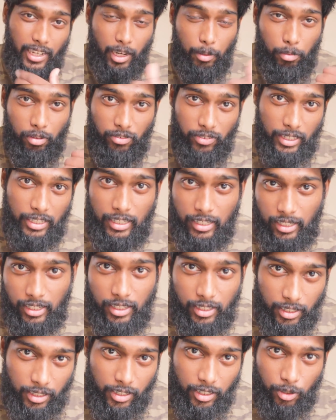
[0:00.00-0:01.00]
நம்ம வீட்டிலே
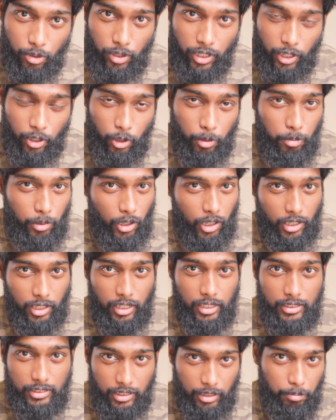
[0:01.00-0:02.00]
இருக்கிற ஒரு எக்கோ
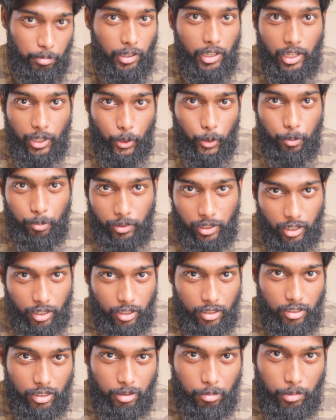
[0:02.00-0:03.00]
பிளாக்கிங் சீப்பான எக்யூப்மெண்ட்
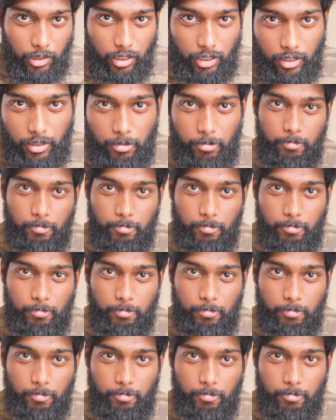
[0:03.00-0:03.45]
என்ன தெரியுமா